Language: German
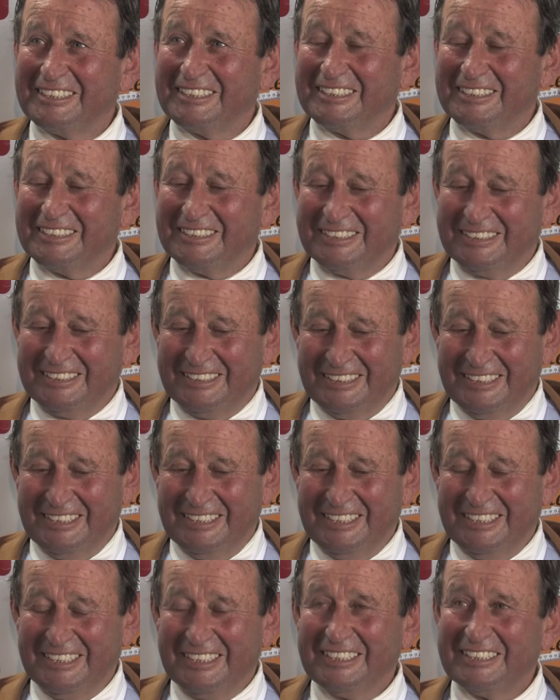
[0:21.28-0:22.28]

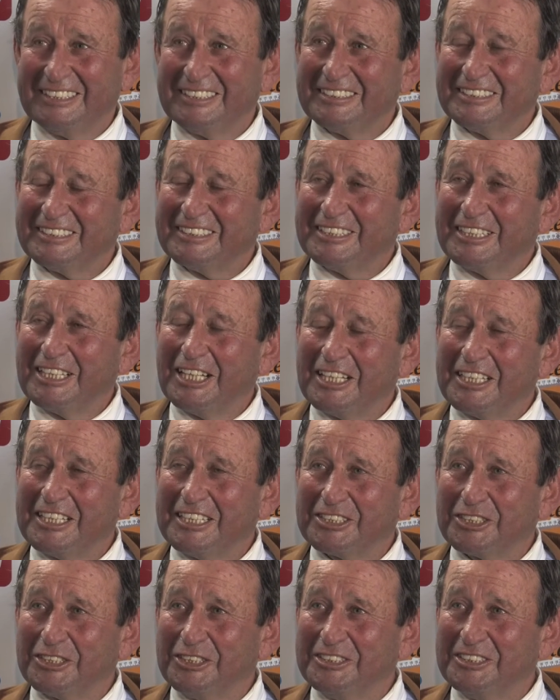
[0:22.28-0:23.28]
Gratulation natürlich
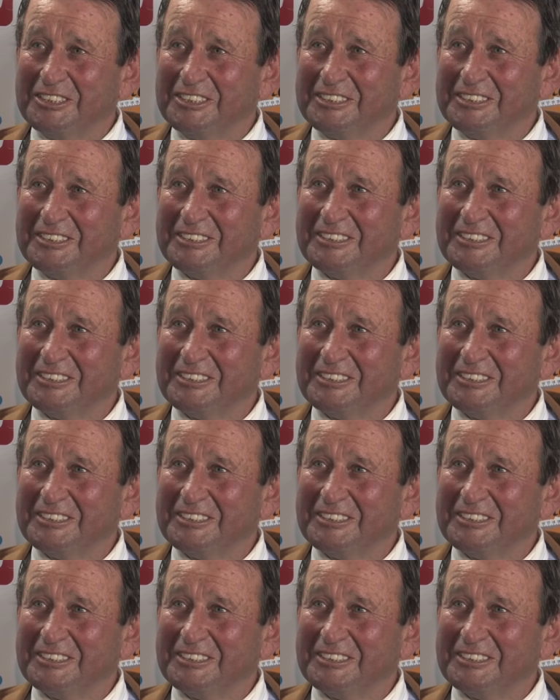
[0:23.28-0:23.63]
ähm,